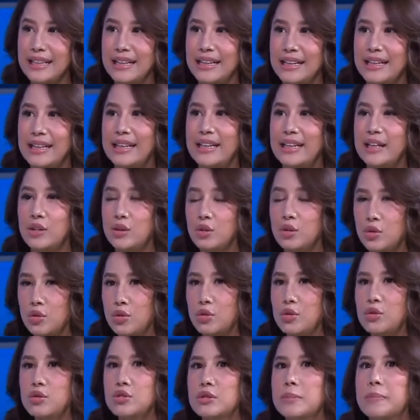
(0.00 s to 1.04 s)
itu
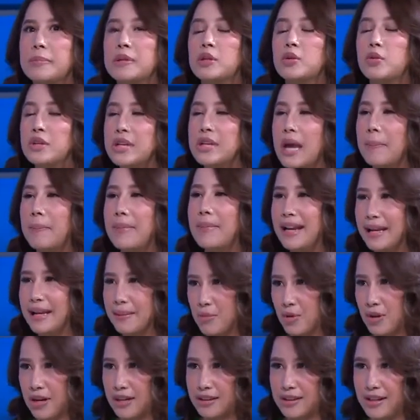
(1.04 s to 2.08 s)
sepenuhnya milik
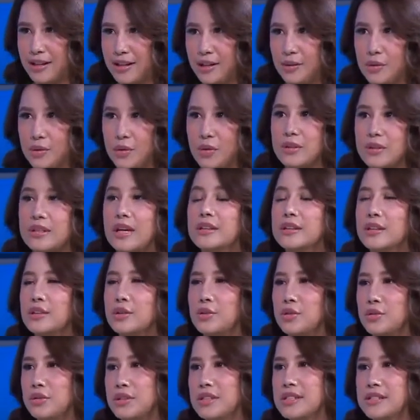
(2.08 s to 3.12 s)
Moraterindo dan
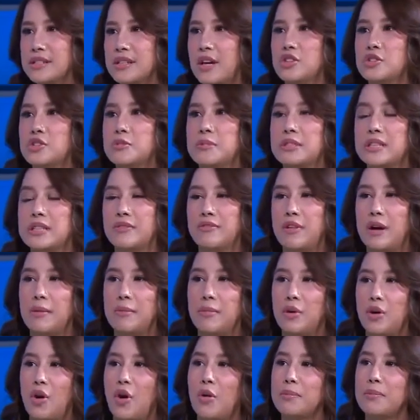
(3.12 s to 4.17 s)
tentunya 100%
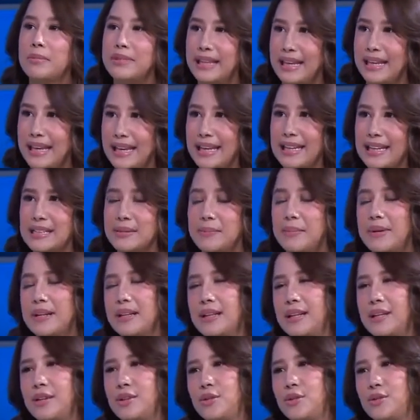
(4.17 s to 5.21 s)
fiber optik
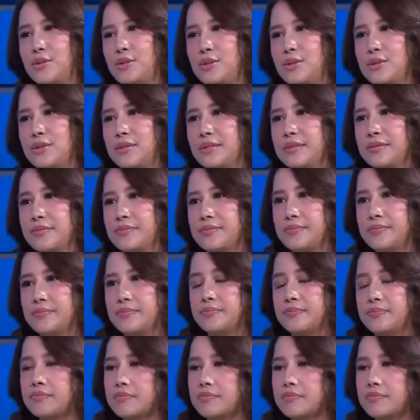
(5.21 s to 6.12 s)
seperti itu. Jadi